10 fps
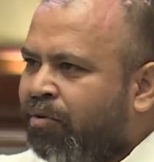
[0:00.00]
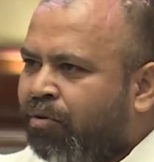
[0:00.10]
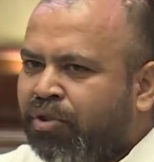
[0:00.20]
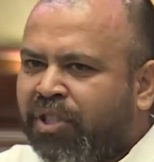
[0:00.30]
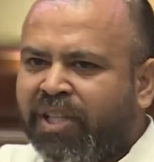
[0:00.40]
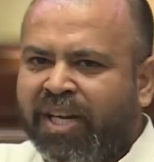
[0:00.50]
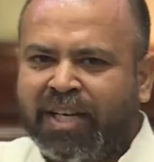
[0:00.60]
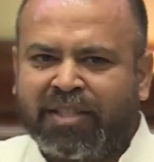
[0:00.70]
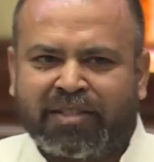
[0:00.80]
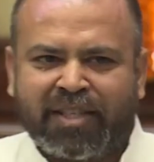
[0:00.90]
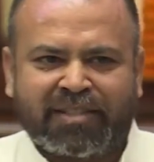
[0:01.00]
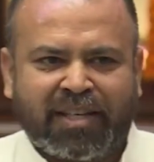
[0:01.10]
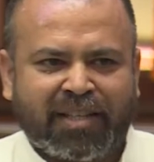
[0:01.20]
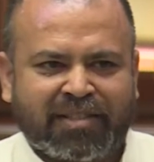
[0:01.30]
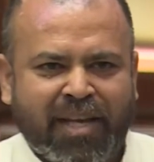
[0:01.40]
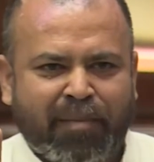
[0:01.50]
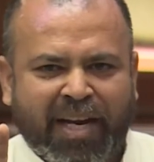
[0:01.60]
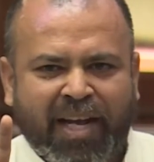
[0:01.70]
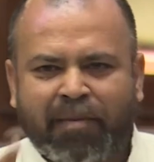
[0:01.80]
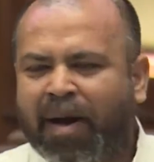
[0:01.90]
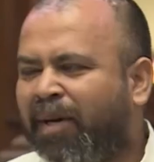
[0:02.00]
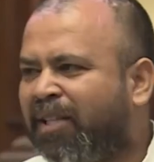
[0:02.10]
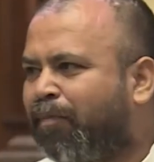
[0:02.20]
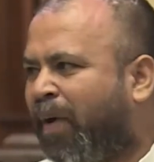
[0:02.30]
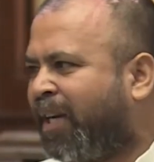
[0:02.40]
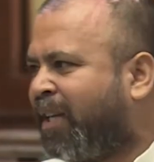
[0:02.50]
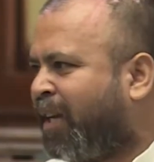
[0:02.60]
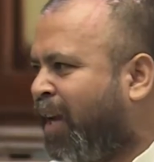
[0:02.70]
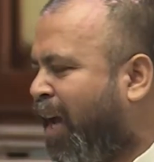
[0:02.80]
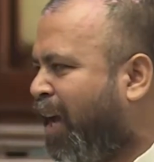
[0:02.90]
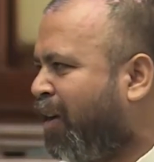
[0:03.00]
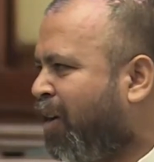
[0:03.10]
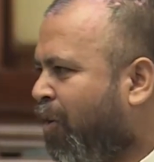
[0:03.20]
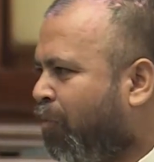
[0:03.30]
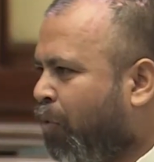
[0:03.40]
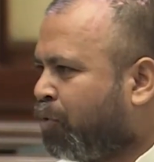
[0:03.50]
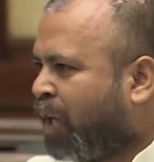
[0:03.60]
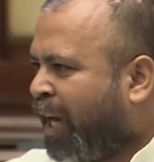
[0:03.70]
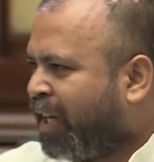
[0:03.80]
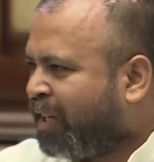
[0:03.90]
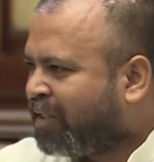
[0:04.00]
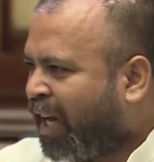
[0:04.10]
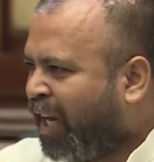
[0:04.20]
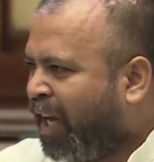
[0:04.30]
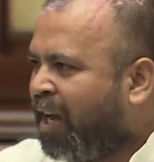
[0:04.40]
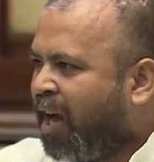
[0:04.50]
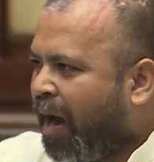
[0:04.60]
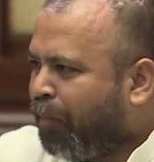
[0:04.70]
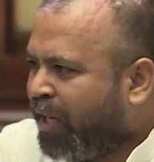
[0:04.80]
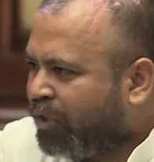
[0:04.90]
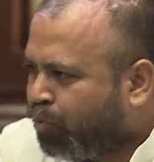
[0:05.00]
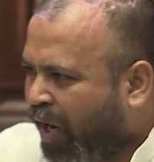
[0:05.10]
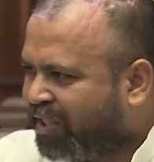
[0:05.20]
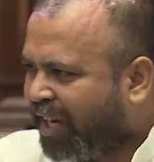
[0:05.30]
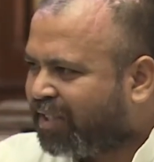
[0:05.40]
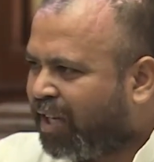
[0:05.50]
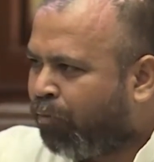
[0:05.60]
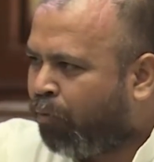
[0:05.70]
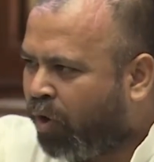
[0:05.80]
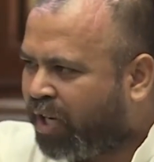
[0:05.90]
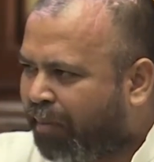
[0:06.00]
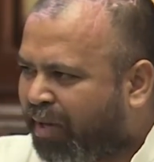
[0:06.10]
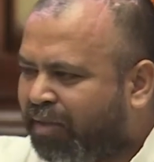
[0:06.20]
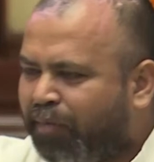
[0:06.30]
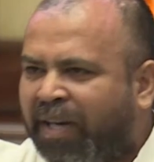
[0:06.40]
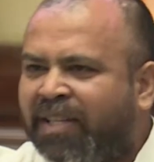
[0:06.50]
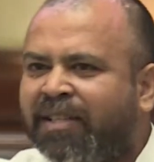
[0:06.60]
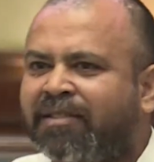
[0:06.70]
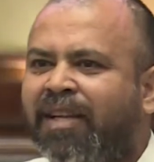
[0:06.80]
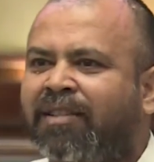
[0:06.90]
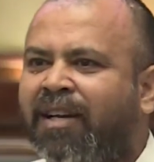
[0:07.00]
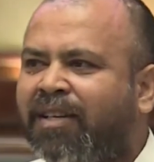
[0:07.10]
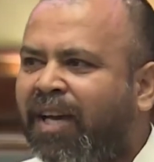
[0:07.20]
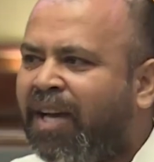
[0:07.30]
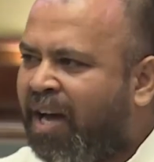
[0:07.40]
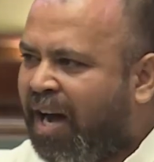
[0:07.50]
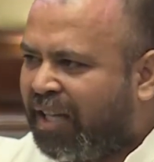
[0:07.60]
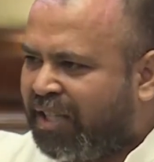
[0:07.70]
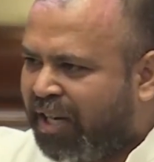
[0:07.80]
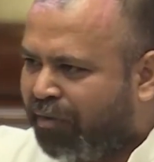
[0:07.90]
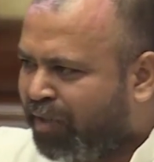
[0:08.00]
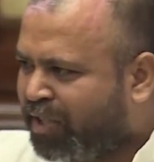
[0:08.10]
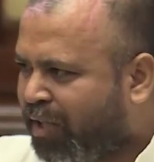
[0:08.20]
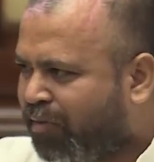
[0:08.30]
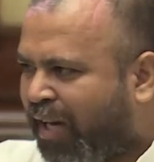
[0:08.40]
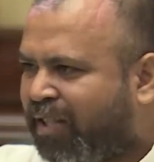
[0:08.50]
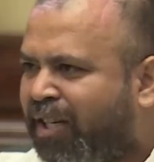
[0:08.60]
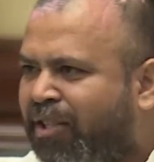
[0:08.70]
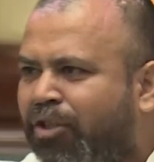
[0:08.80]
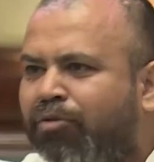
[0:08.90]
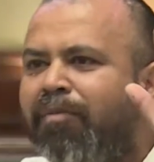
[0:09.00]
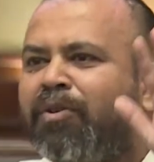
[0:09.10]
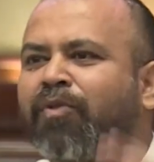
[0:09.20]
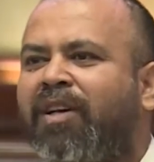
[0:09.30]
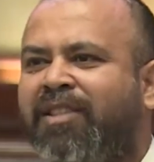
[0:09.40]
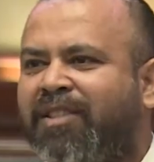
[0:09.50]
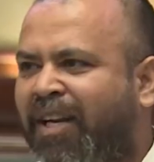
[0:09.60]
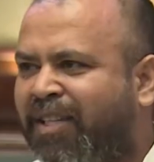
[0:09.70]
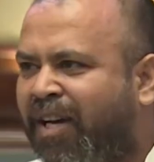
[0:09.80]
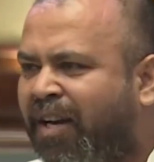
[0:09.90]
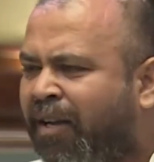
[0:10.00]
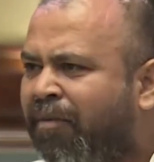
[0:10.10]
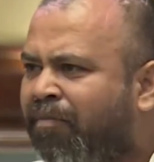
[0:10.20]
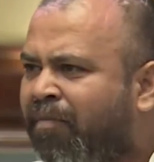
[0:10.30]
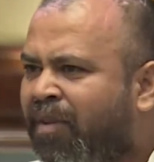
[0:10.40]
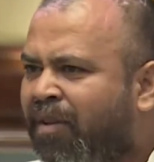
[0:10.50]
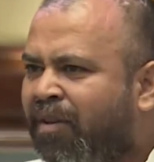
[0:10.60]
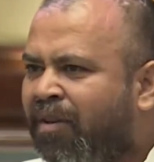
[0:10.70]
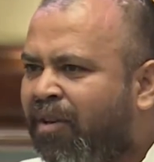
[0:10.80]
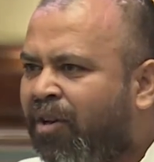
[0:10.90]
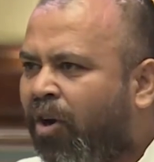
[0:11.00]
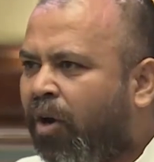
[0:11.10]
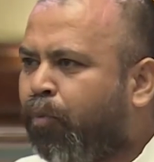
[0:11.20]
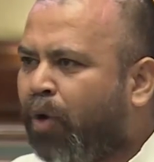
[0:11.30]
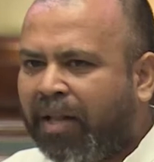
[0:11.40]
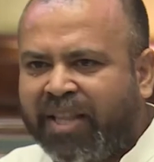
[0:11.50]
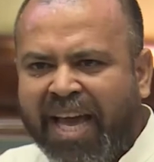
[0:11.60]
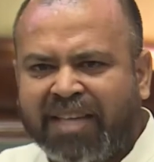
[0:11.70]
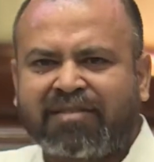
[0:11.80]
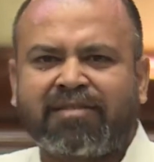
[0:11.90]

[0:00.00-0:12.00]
तो जितने के जितने सदस्य हमारे आम आदमी पार्टी के हैं वो सारे के सारे अपने स्वेच्छा से वोट आम आदमी पार्टी के साथ करके अधीन अरविंद केजरीवाल के नेतृत्व में विश्वास जताने जा रहा है और पूरा देश